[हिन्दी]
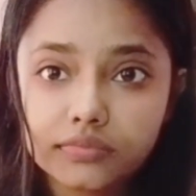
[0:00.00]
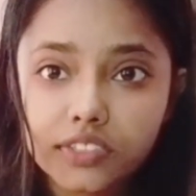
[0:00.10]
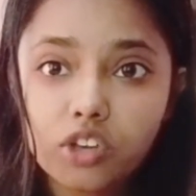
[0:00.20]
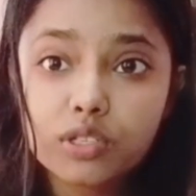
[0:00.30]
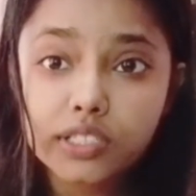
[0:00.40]

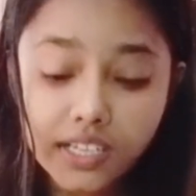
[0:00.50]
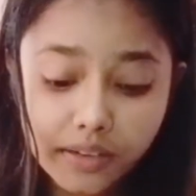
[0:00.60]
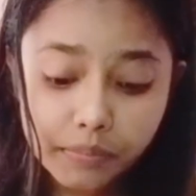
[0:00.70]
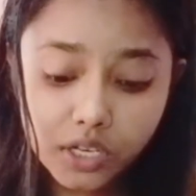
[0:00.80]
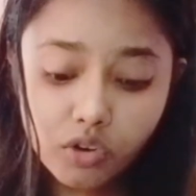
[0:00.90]
और इसके
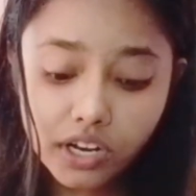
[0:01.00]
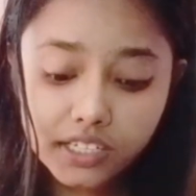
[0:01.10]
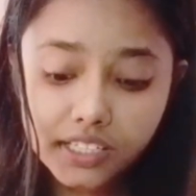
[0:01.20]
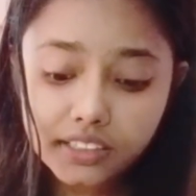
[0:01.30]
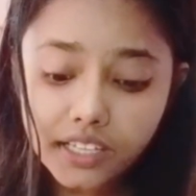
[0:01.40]
कप की
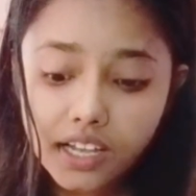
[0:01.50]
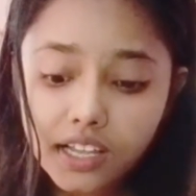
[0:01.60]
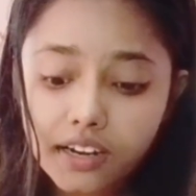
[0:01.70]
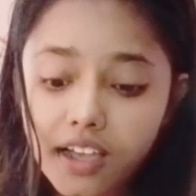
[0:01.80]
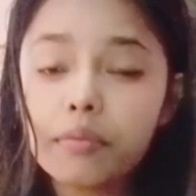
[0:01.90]
क्वालिटी इतना
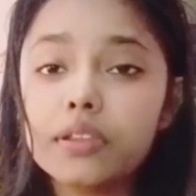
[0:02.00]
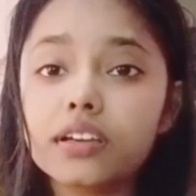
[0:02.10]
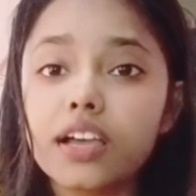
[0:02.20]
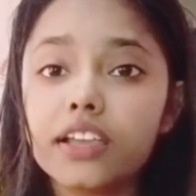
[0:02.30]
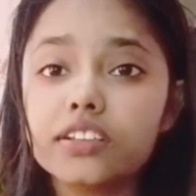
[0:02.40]
ख़राब है ना
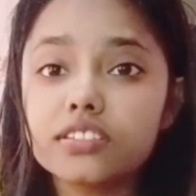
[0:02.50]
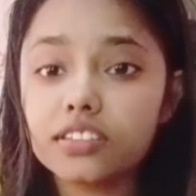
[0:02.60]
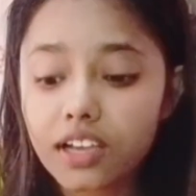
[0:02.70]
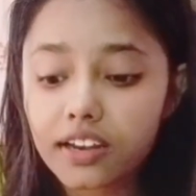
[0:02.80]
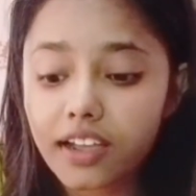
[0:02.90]
गाइस
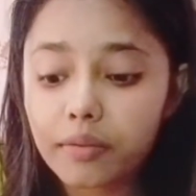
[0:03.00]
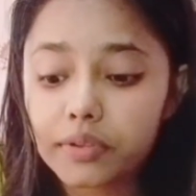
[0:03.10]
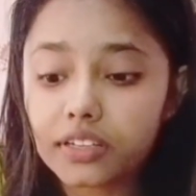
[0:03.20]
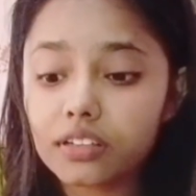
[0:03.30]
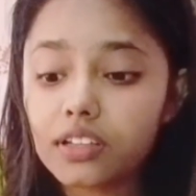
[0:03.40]
इतना ख़राब
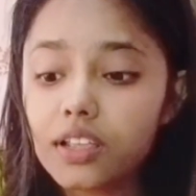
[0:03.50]
है ना